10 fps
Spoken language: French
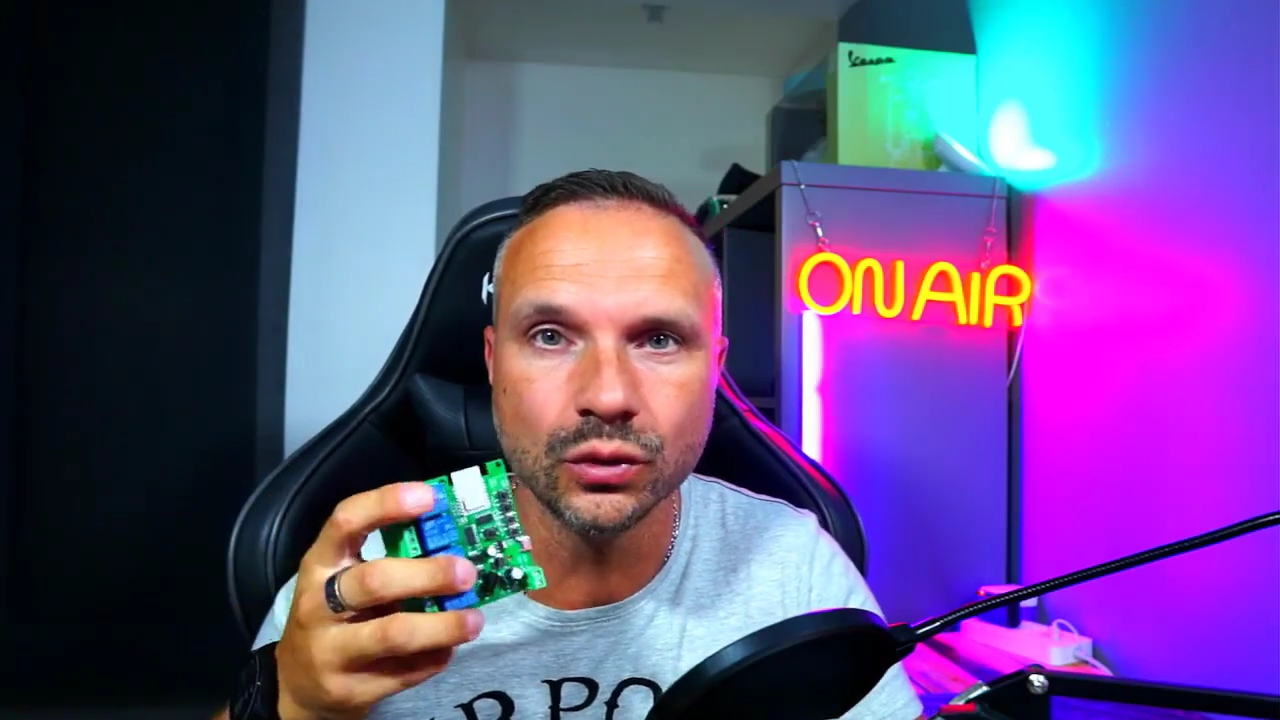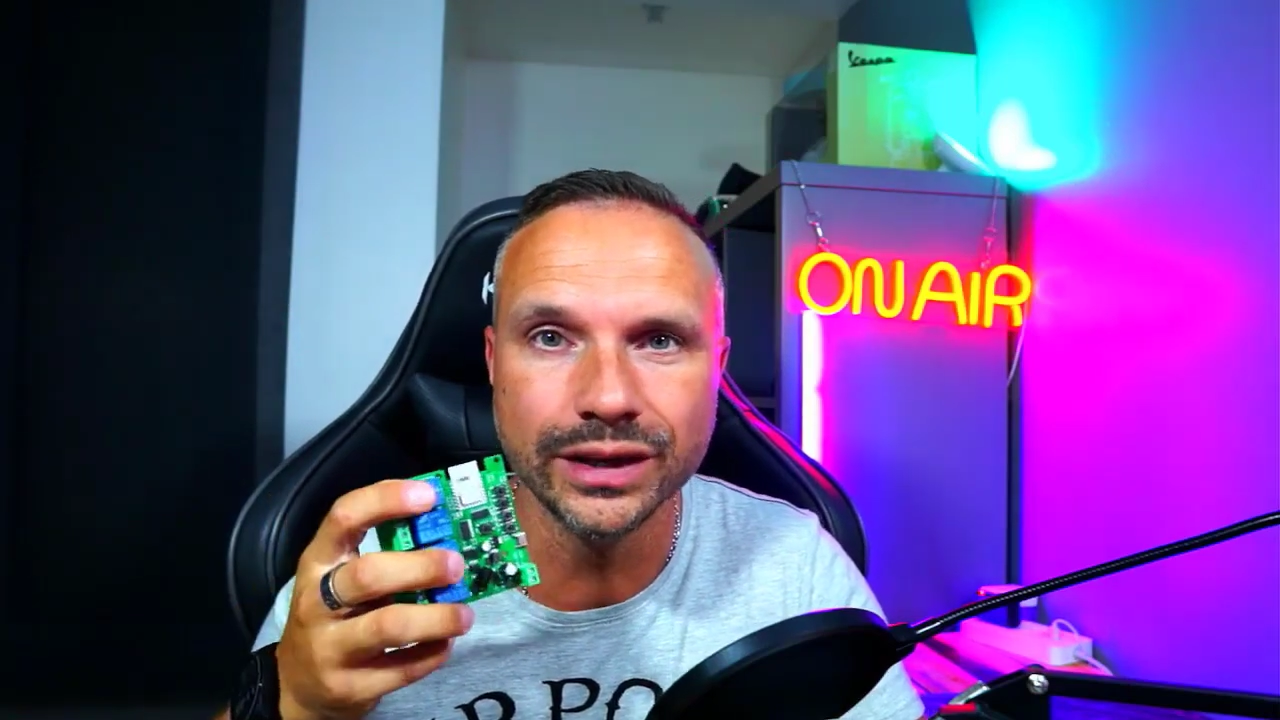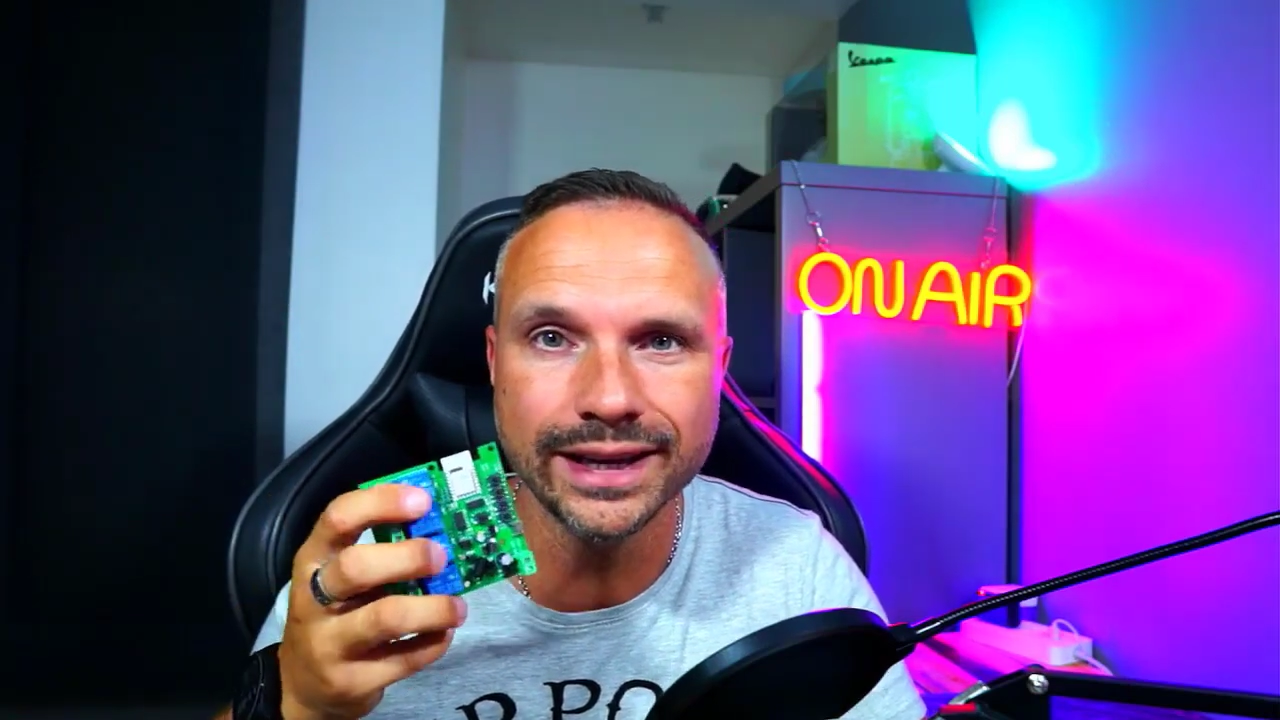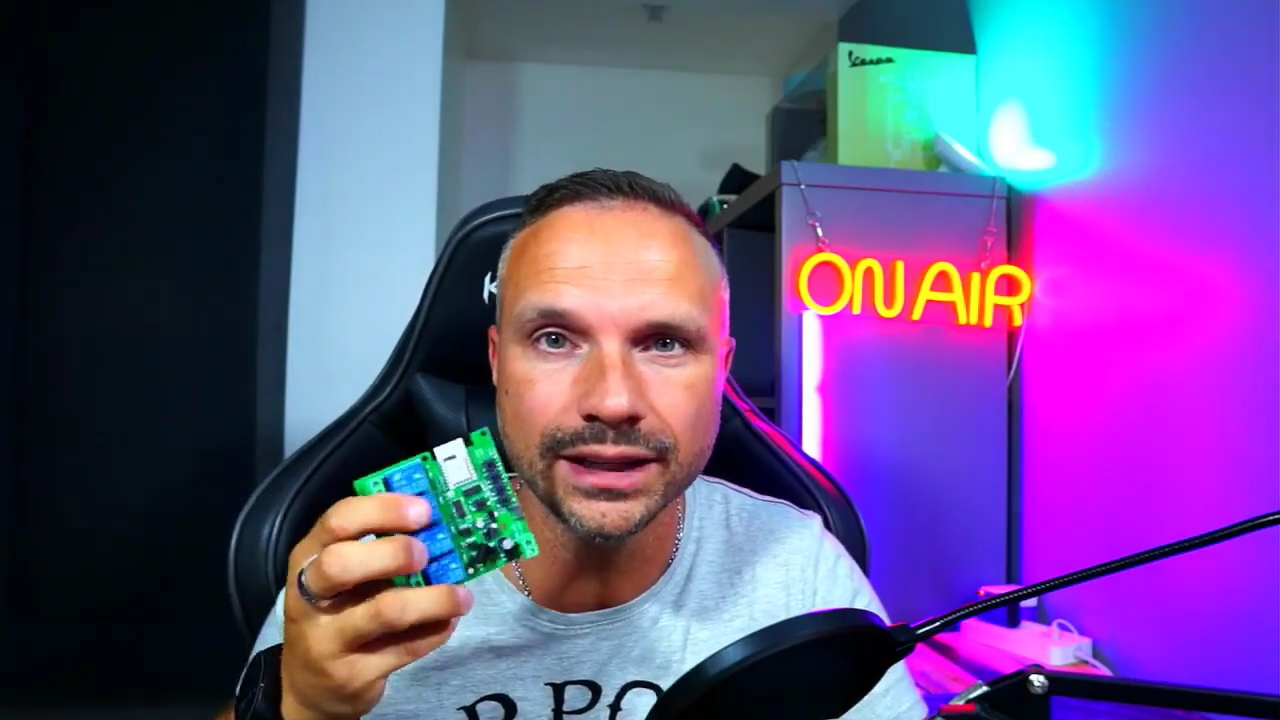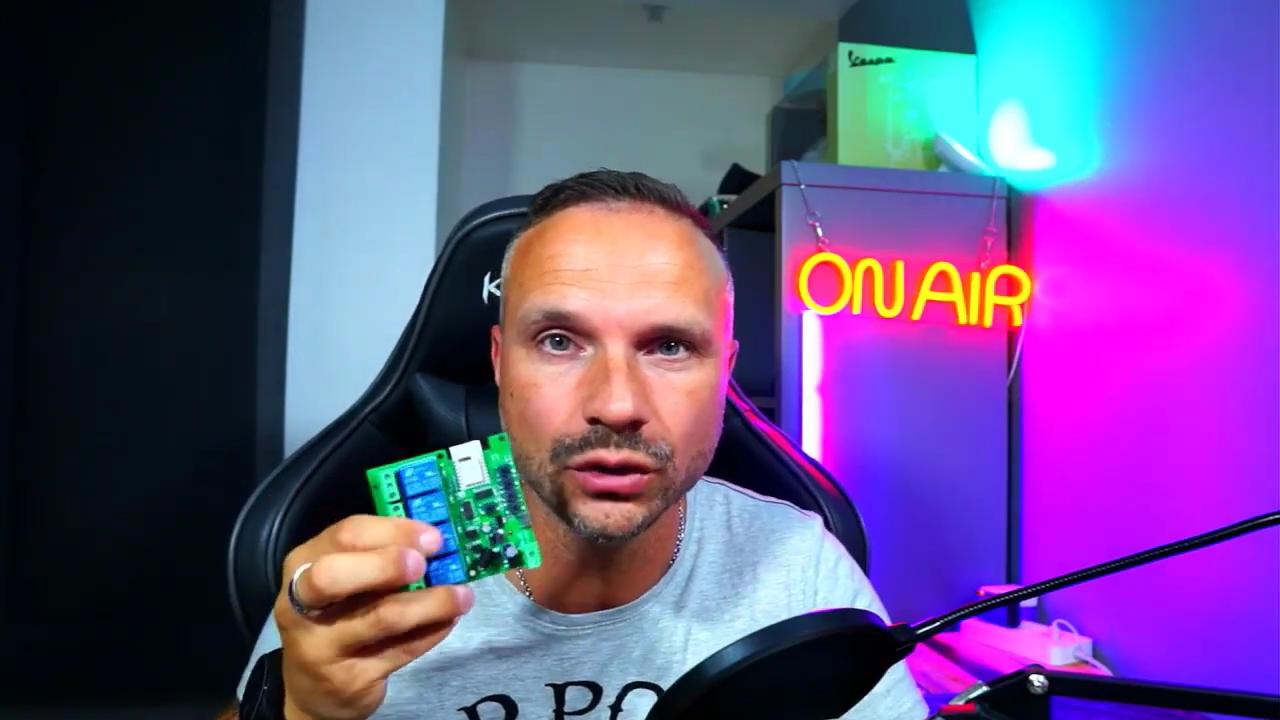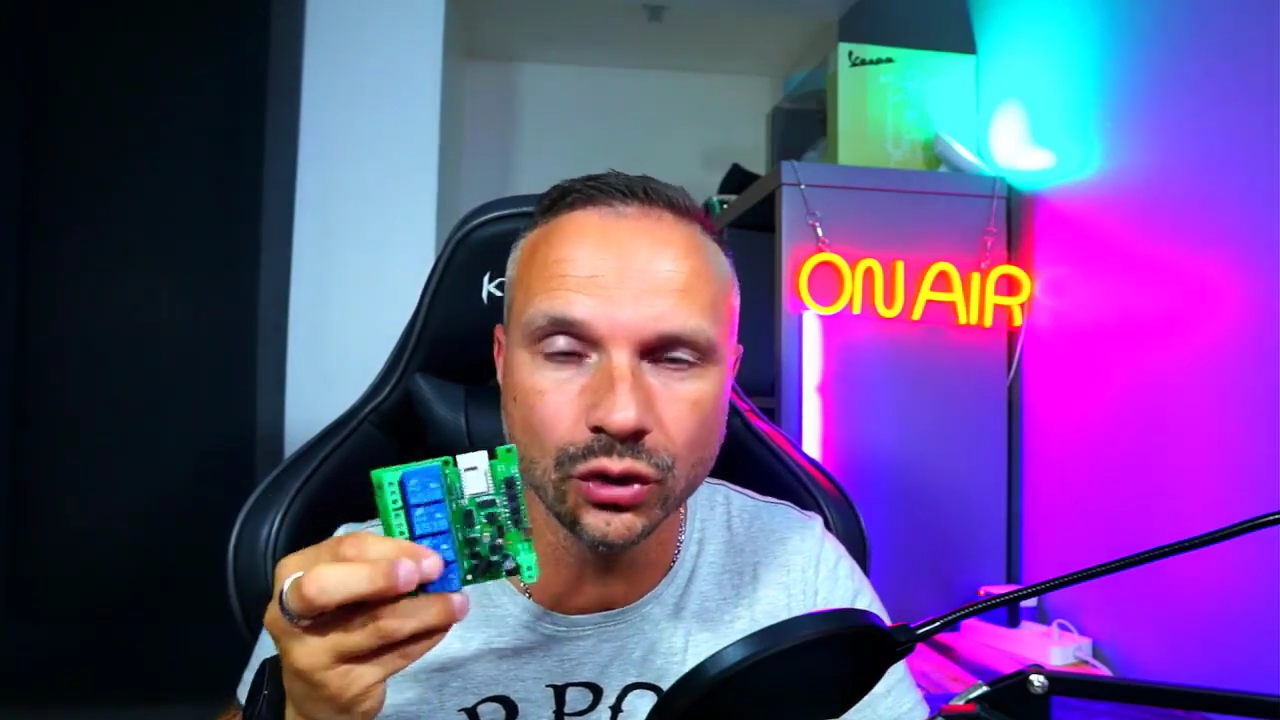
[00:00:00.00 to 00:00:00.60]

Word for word: quatre